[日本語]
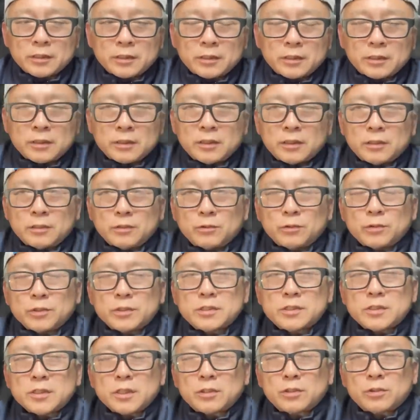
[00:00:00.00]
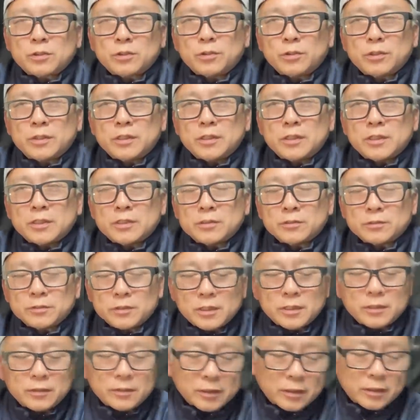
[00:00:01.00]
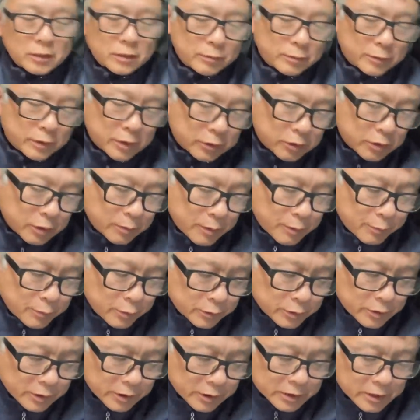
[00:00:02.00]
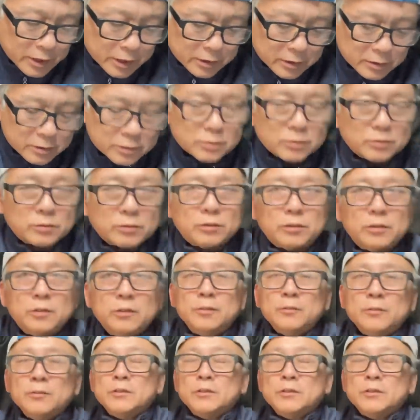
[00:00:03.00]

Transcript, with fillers: えー、をした時でしょうねだから例えば僕なんか最近ちょっと